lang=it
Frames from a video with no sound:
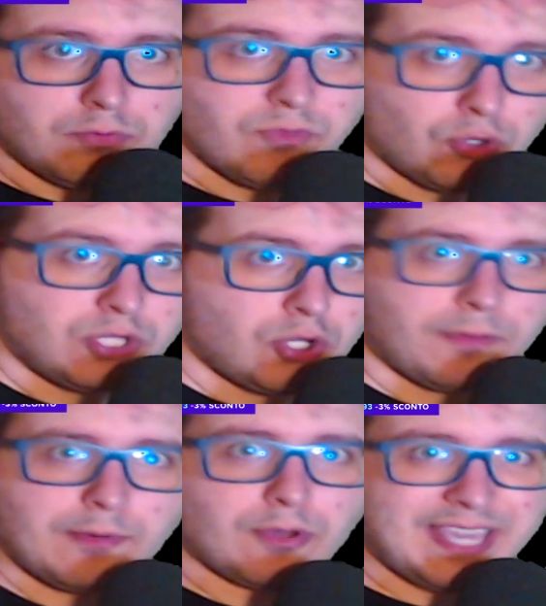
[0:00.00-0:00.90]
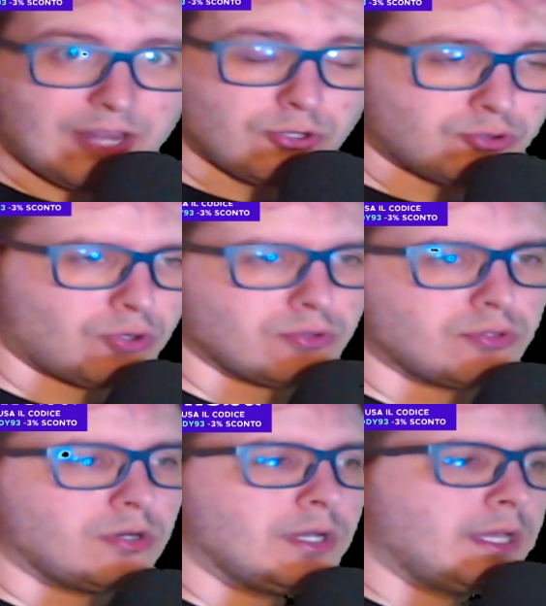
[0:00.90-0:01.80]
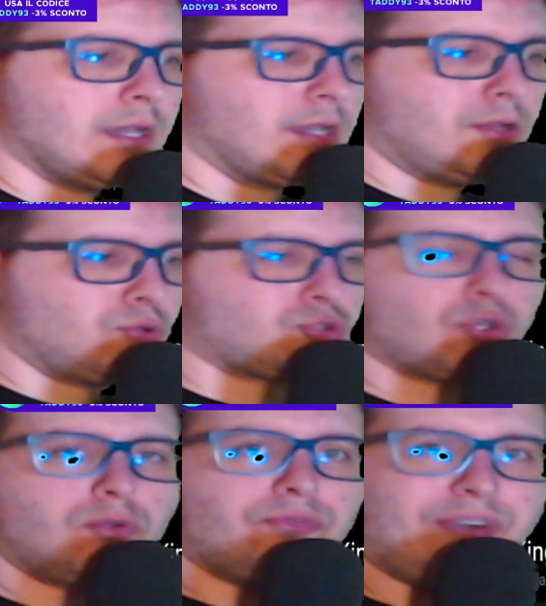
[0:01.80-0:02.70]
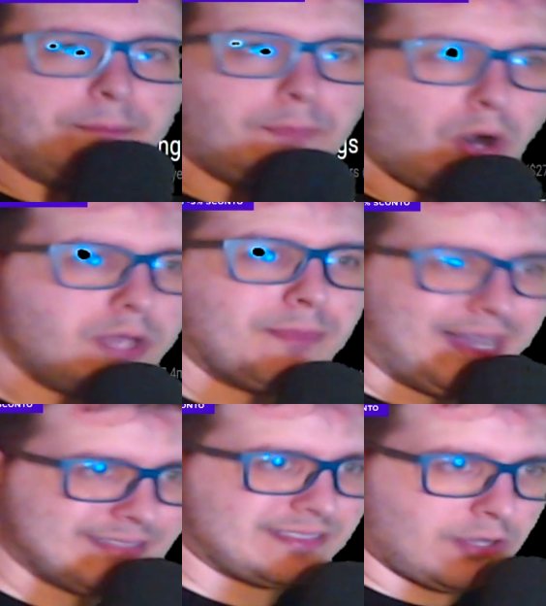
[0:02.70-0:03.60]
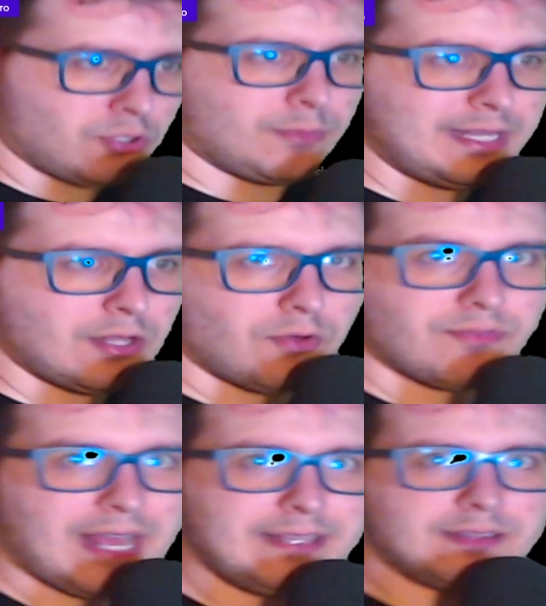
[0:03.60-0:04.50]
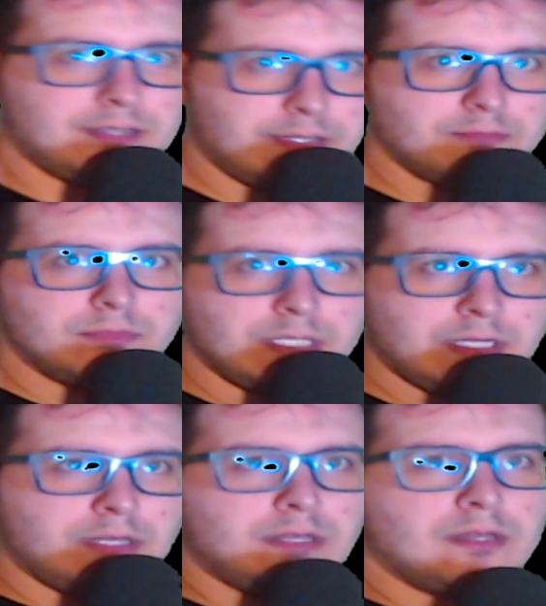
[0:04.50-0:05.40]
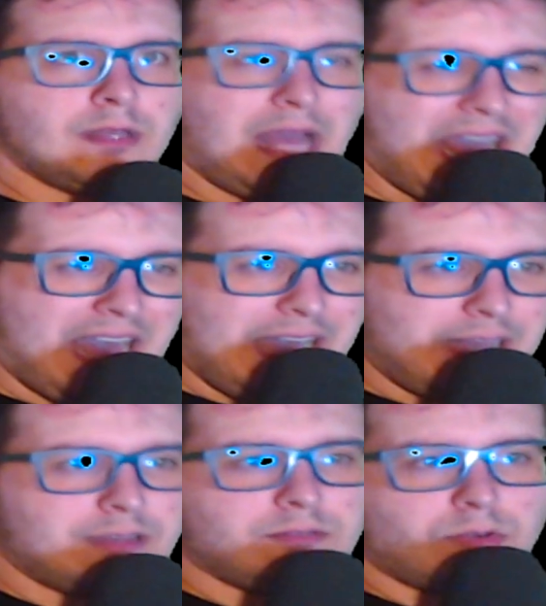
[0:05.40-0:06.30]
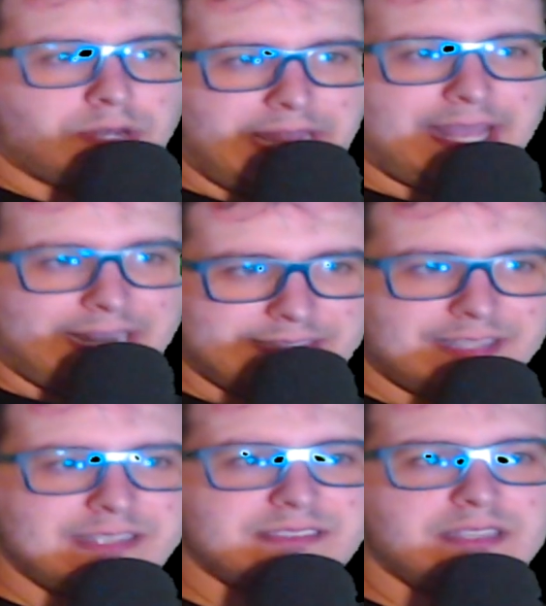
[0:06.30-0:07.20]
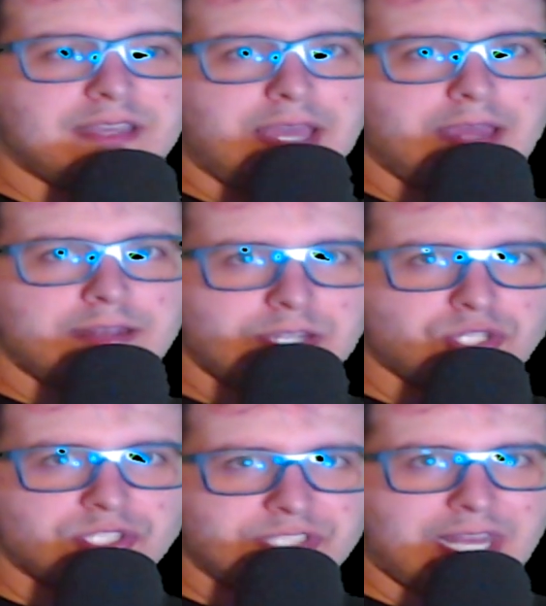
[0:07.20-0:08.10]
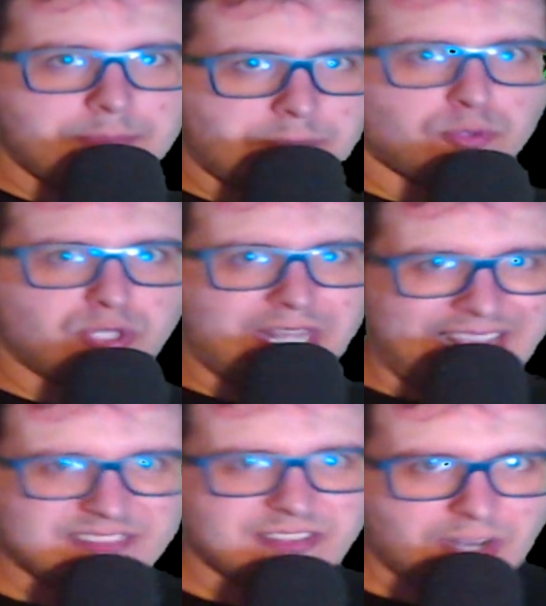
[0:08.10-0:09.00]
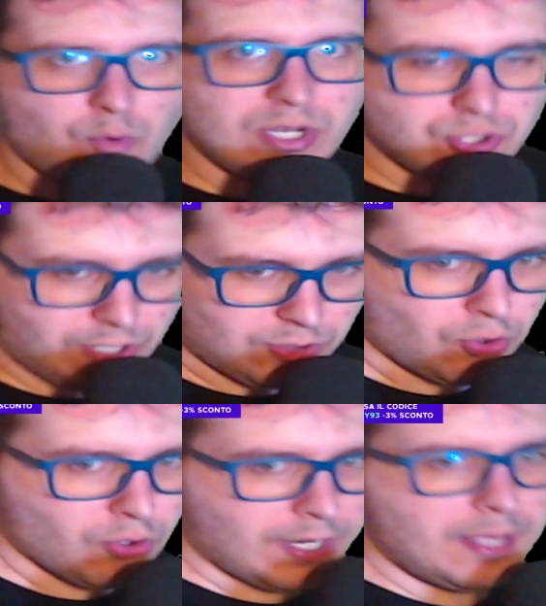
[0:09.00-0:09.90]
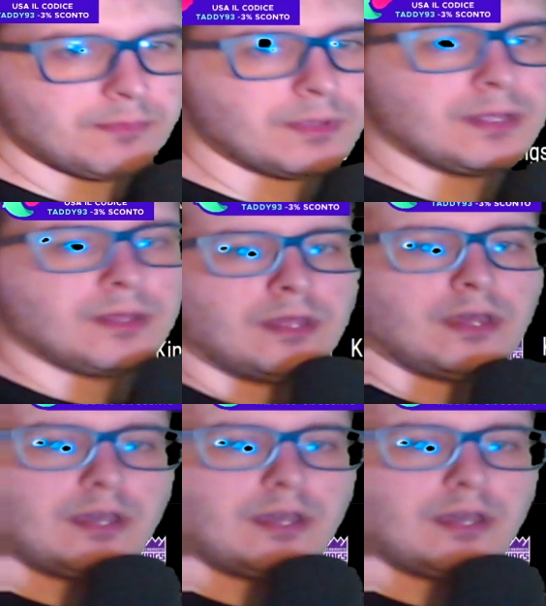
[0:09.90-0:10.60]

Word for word: ve lo dico proprio chiaro e tondo. Eh, non sono un fanboy, ma secondo me Delon Wright ha le caratteristiche necessarie per poter essere quel giocatore. Eh,